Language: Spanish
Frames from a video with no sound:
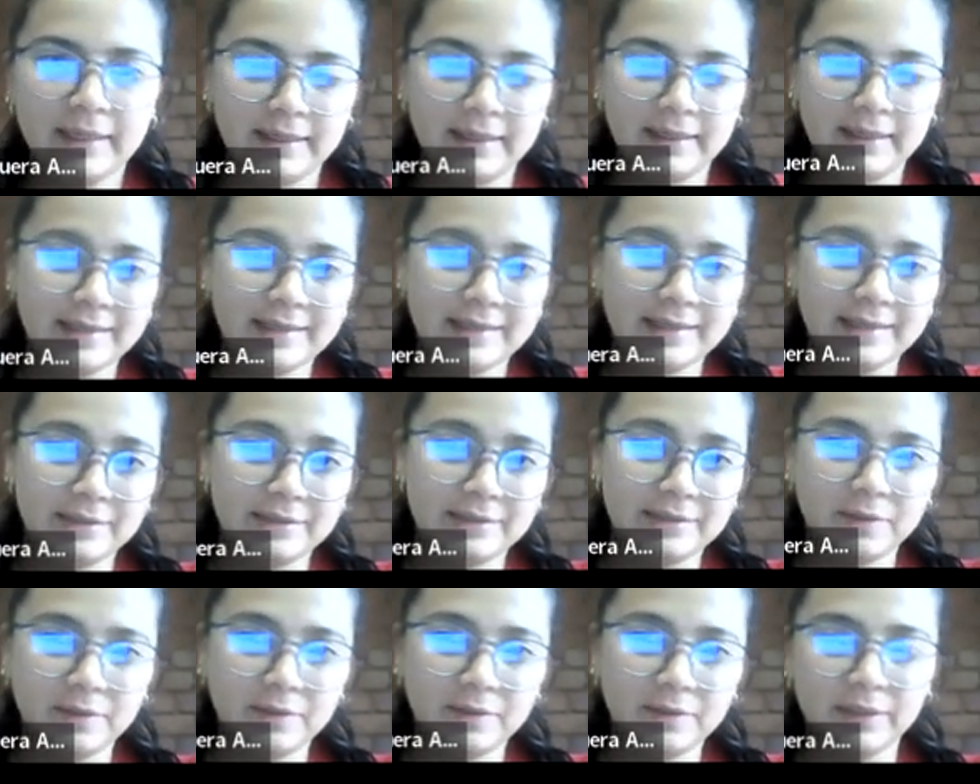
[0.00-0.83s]
las
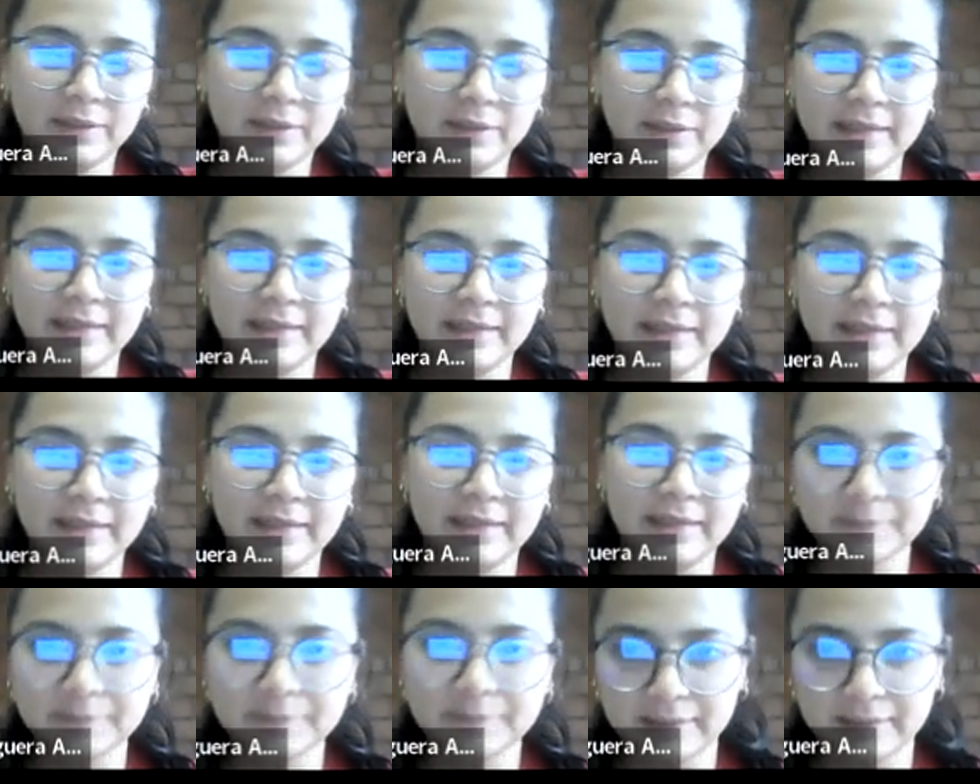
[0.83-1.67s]
dificultades
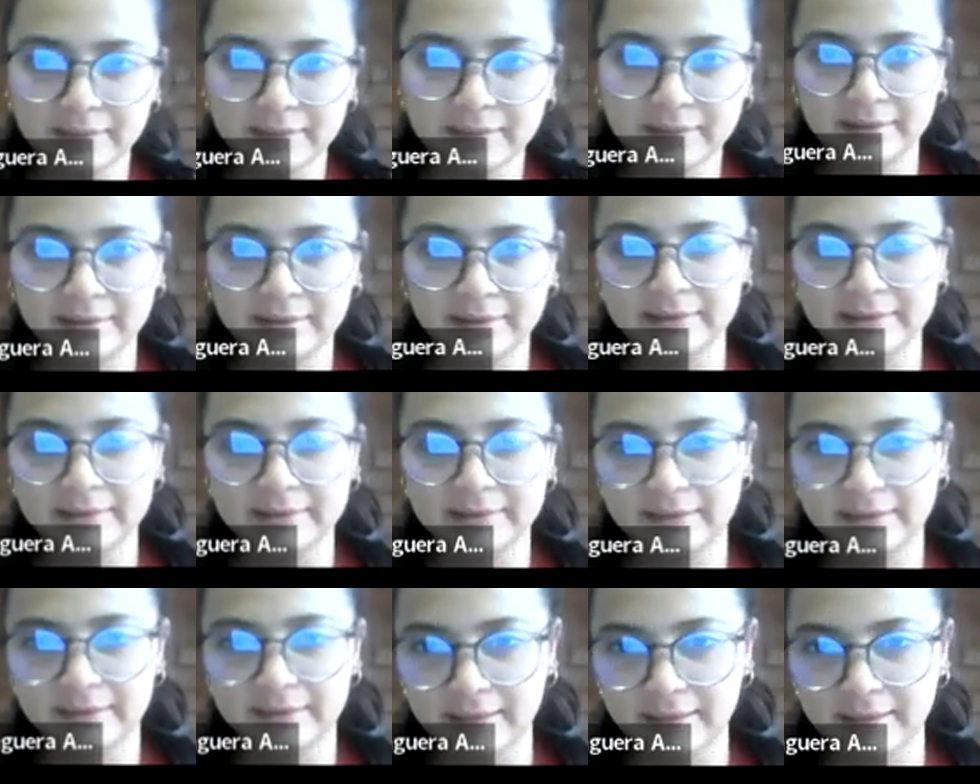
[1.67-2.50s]
en tres
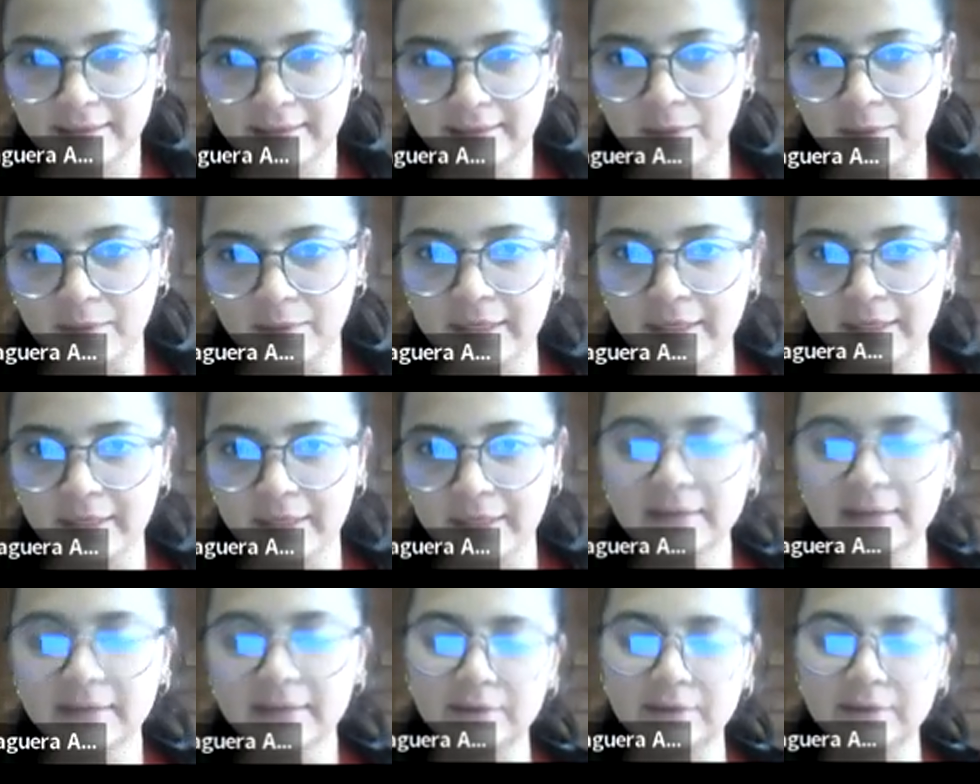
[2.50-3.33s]
categorías.
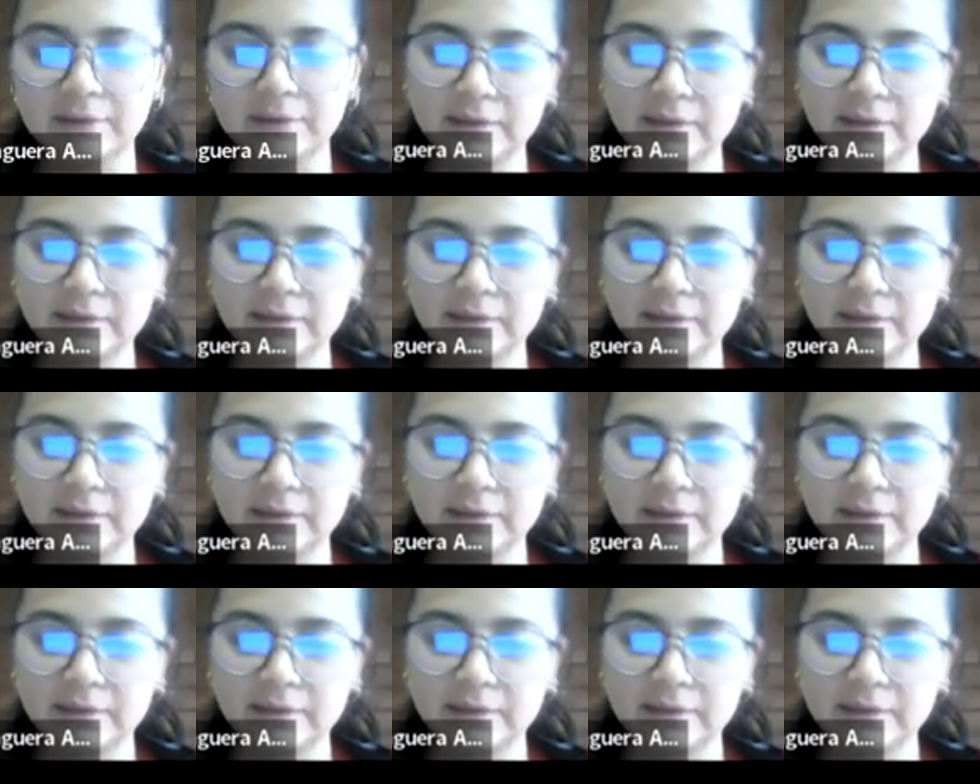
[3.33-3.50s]
Entonces